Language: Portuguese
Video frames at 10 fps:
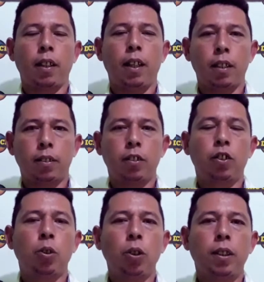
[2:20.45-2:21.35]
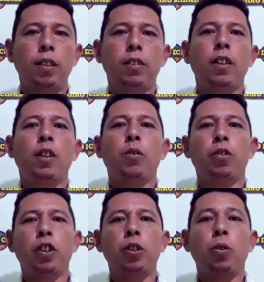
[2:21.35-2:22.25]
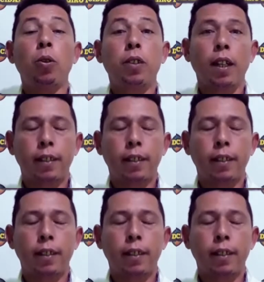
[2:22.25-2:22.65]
Essas e outras você encontra